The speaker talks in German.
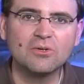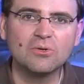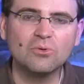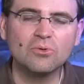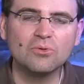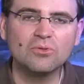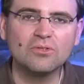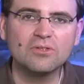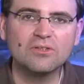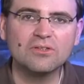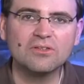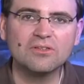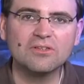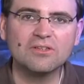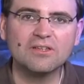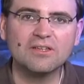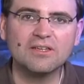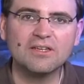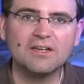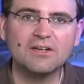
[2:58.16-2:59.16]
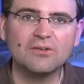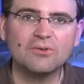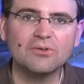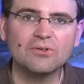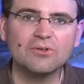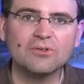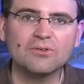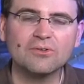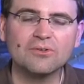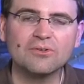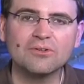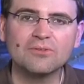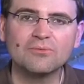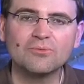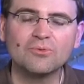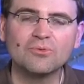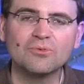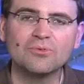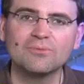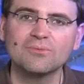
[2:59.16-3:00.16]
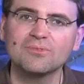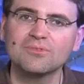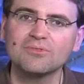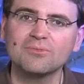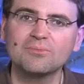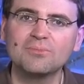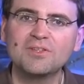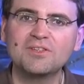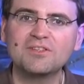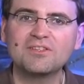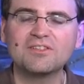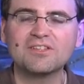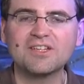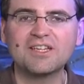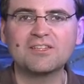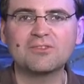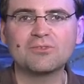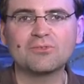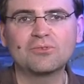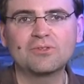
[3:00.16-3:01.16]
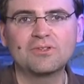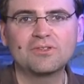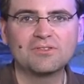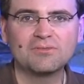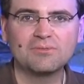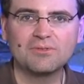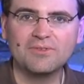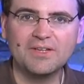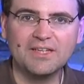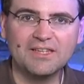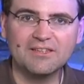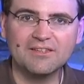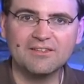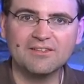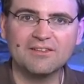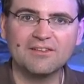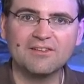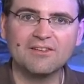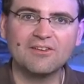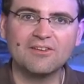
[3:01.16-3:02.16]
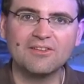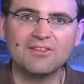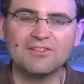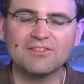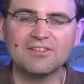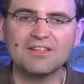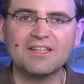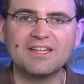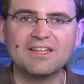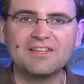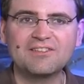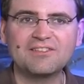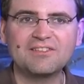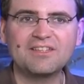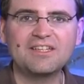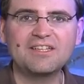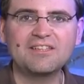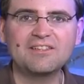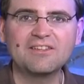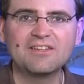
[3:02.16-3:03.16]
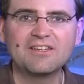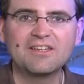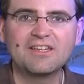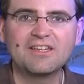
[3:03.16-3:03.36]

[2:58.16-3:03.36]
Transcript: und auch irgendwo so ein bisschen retro ist. Wir werden äh, das gleich sehen.